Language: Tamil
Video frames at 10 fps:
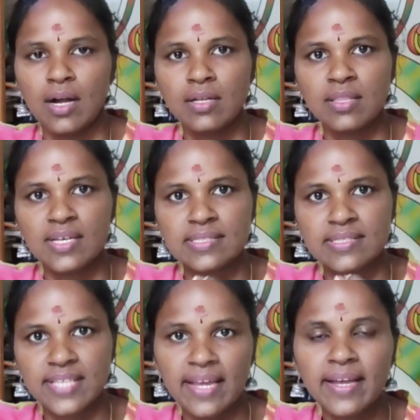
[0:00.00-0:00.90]
அந்த
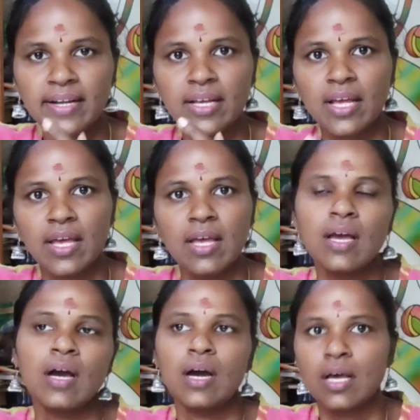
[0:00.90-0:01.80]
செகண்டுங்க
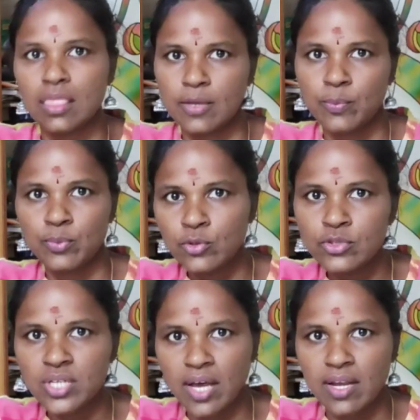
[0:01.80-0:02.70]
அந்த
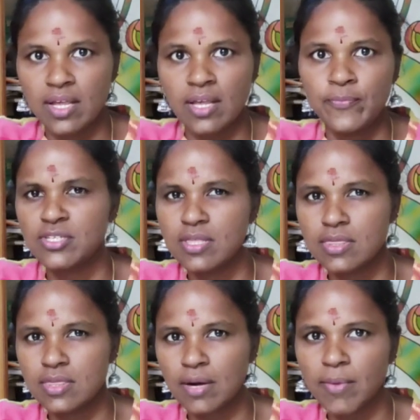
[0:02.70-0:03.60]
பூஜாரி
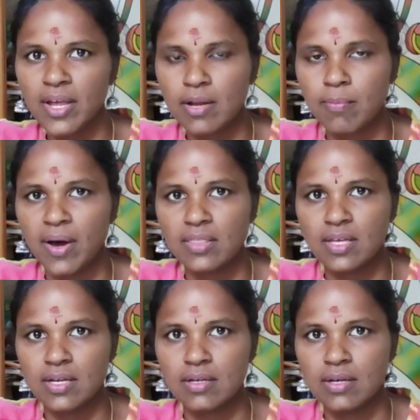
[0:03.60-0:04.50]
சித்திரமா என்னை
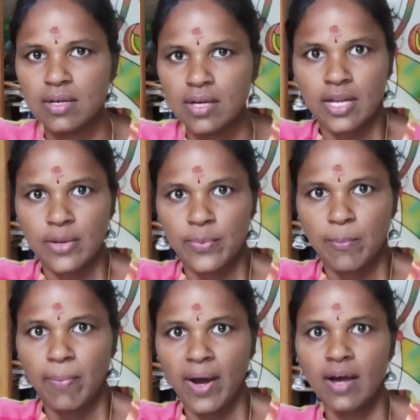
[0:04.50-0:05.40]
பார்த்தாரு என்னை
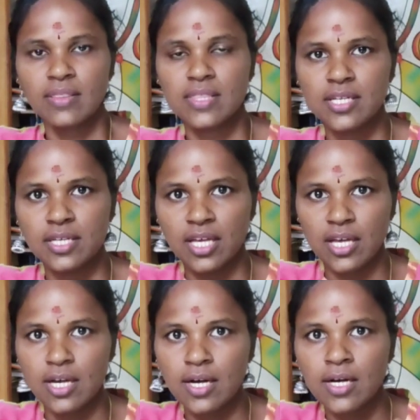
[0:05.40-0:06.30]
இப்படி பார்த்துட்டுங்க
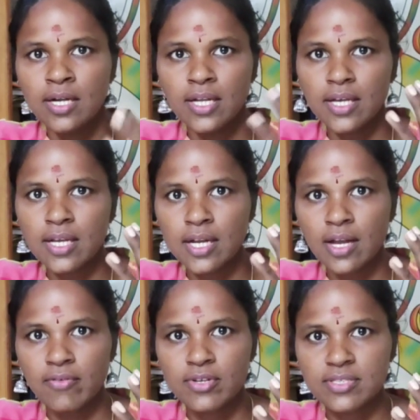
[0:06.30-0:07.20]
கண்ணு
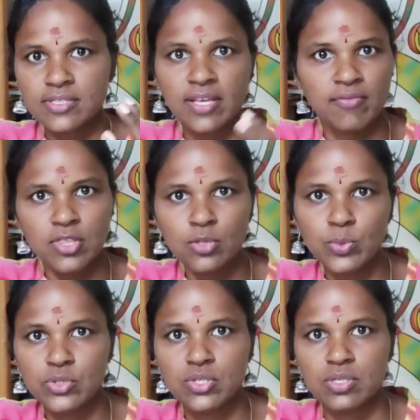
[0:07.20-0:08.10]
கிண்ணெல்லாம் அவருக்கு செவந்து
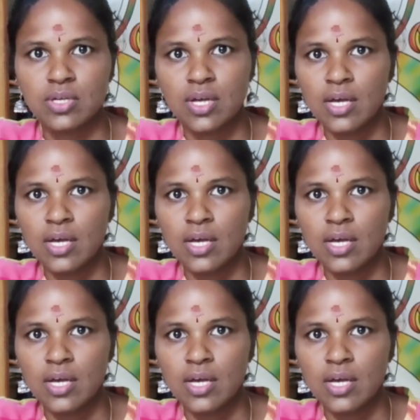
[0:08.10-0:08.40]
போச்சு